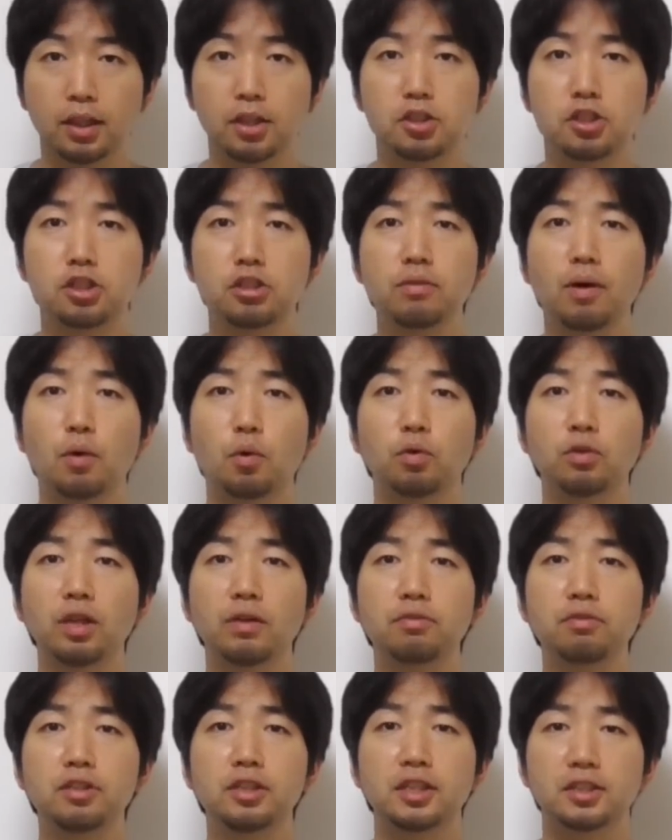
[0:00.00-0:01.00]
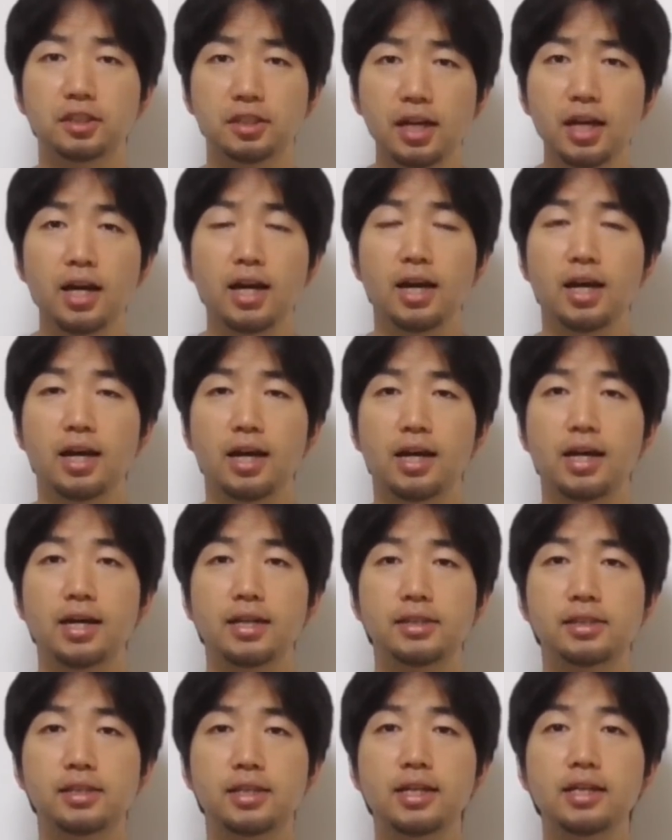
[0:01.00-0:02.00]
で実はこんな風にですね、
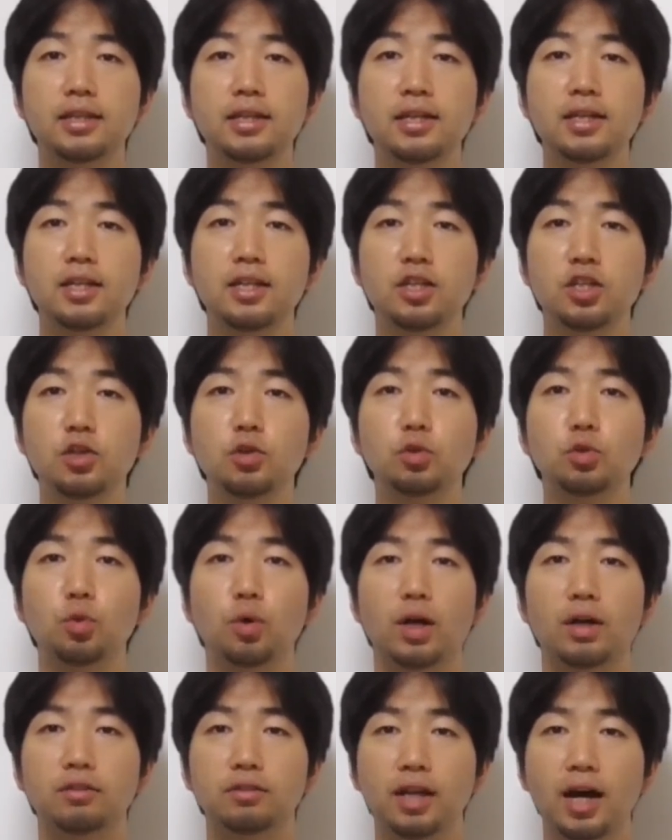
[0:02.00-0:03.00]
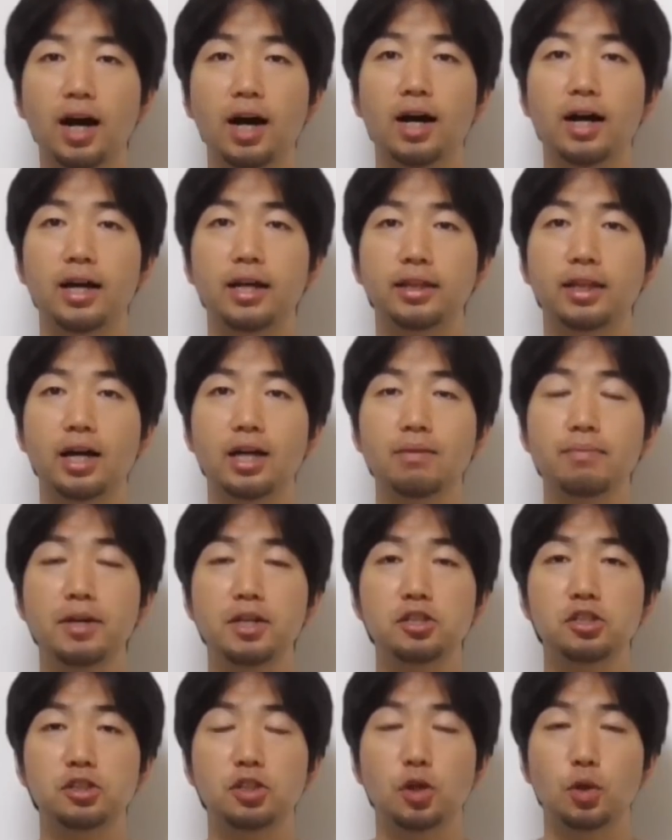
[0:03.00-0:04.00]
え性的にニュートラルな、え代
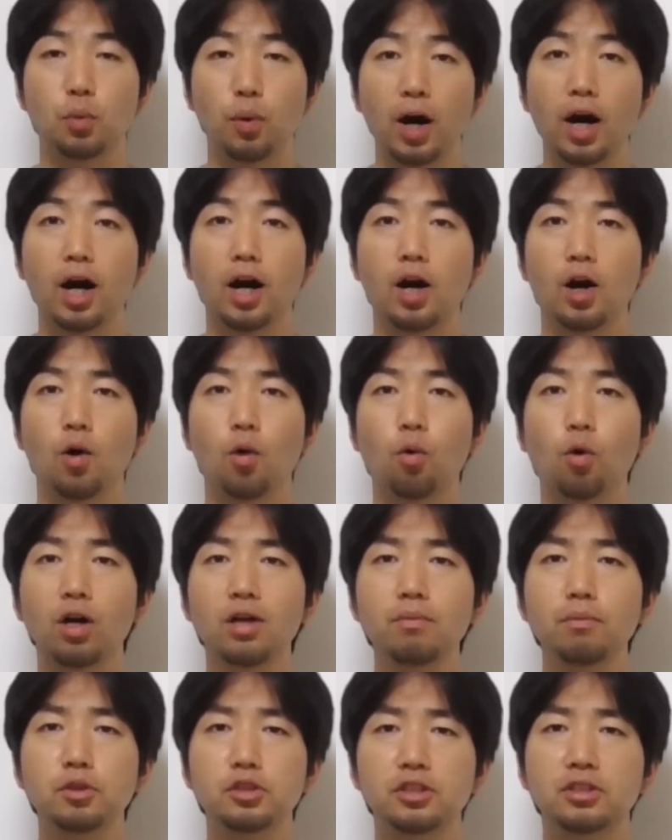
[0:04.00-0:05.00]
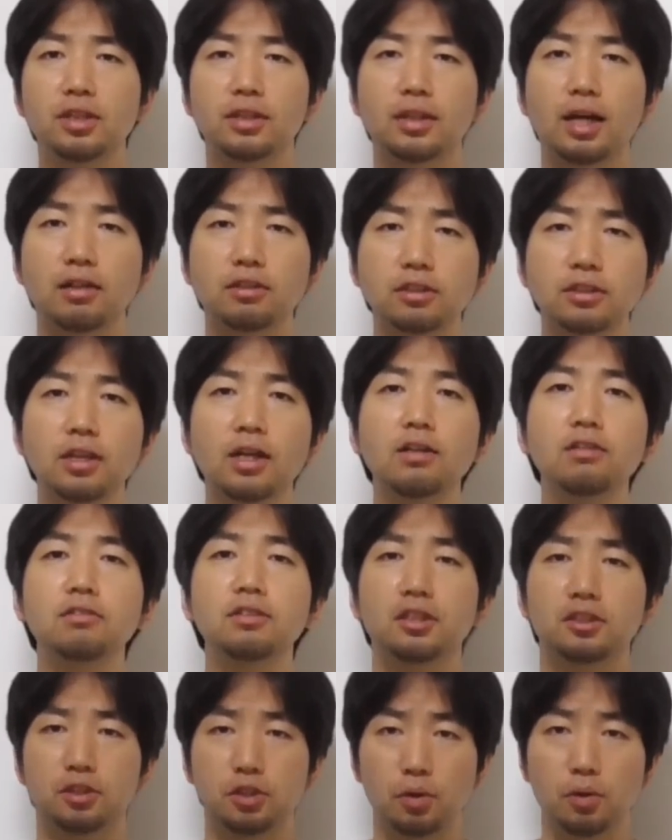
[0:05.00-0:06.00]
名詞っていうのは他にも実はたくさんあ
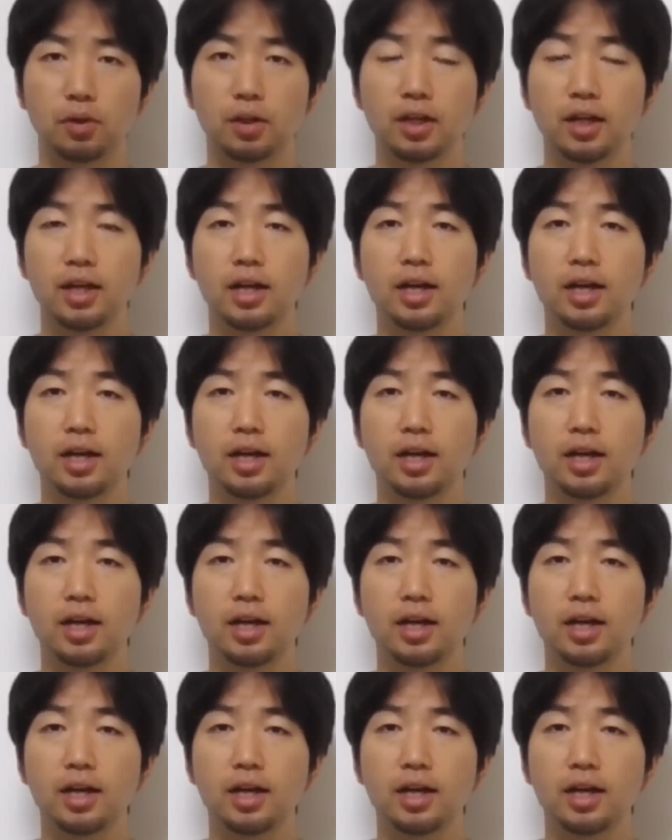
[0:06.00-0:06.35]
るんですよ。